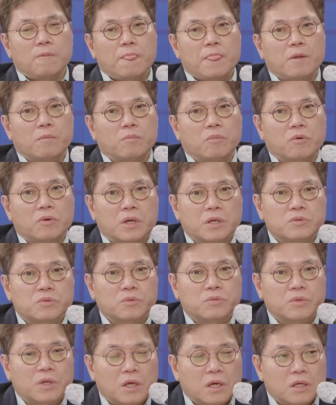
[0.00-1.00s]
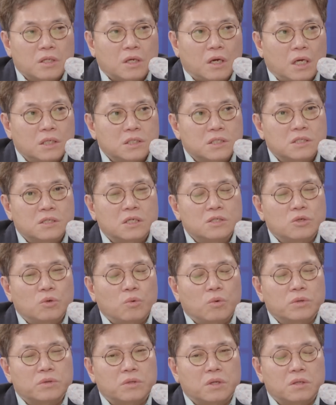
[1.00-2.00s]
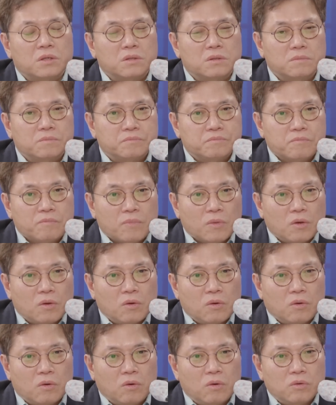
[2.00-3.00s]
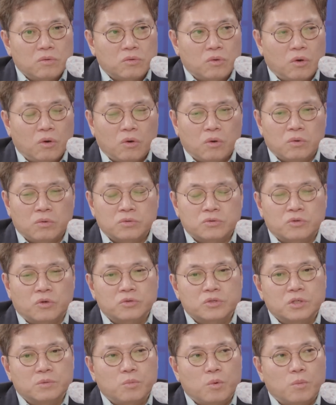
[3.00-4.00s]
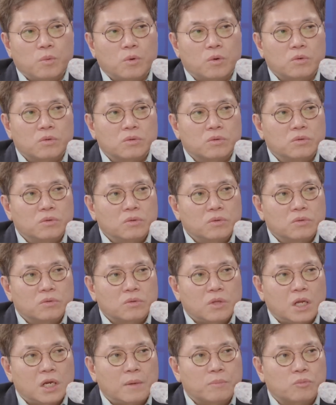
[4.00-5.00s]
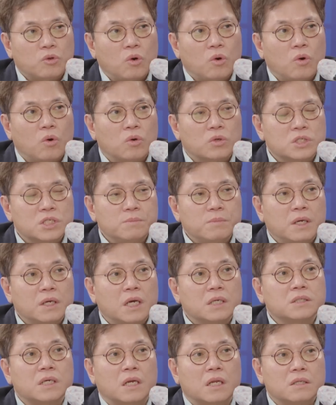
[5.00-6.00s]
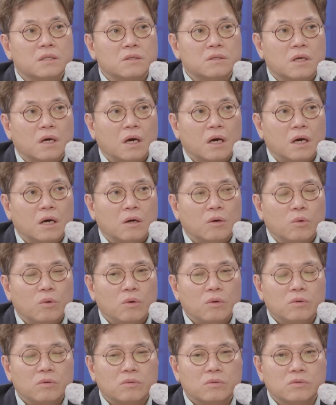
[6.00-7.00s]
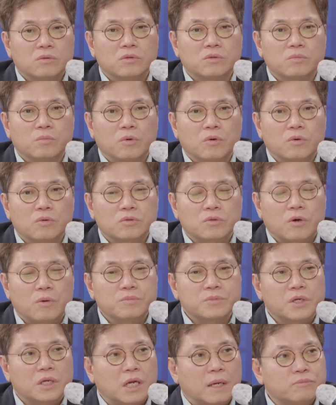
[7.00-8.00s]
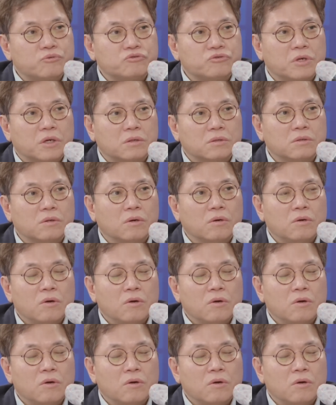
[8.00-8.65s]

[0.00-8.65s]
뭐 계속 얘기하니까 아니 지난 정권 때는 어, 더 정치 보복 응? 탄압 더 음. 심하게 하지 않았느냐. 음. 어? 그 뭐 검찰의 압수수색 그거